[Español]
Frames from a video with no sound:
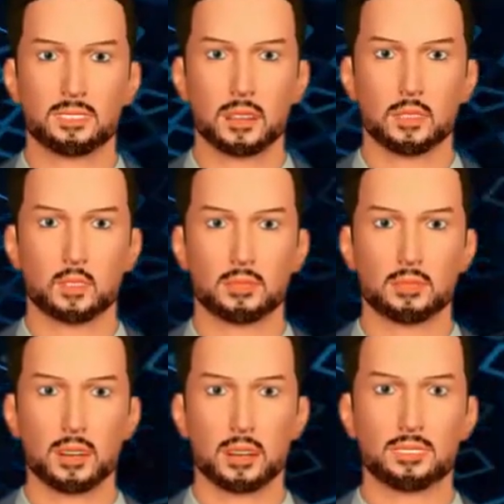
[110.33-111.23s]
principal
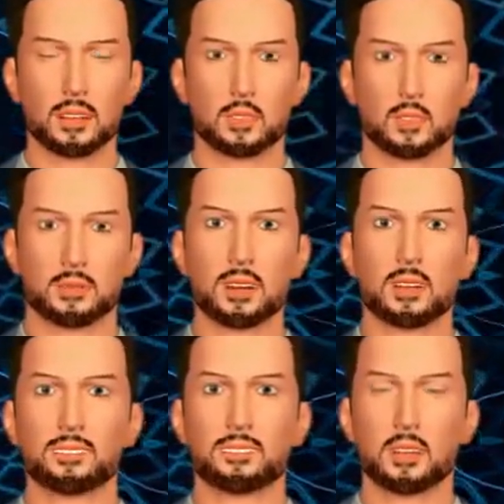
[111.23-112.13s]
problema de
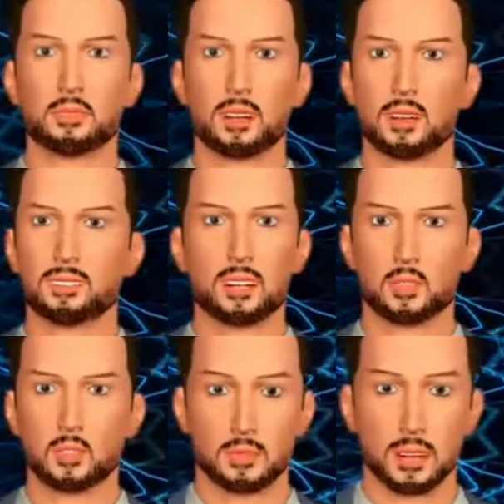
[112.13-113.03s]
muchísimos
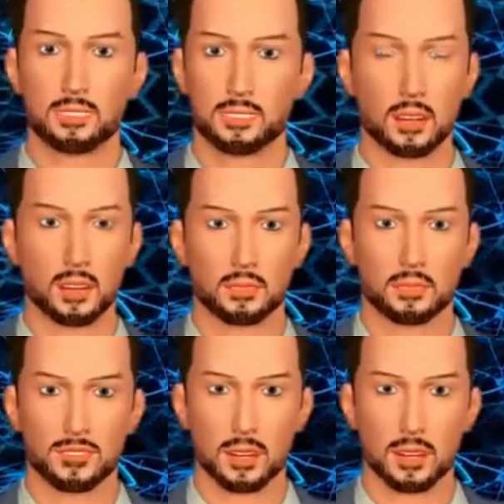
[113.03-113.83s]
emprendedores digitales,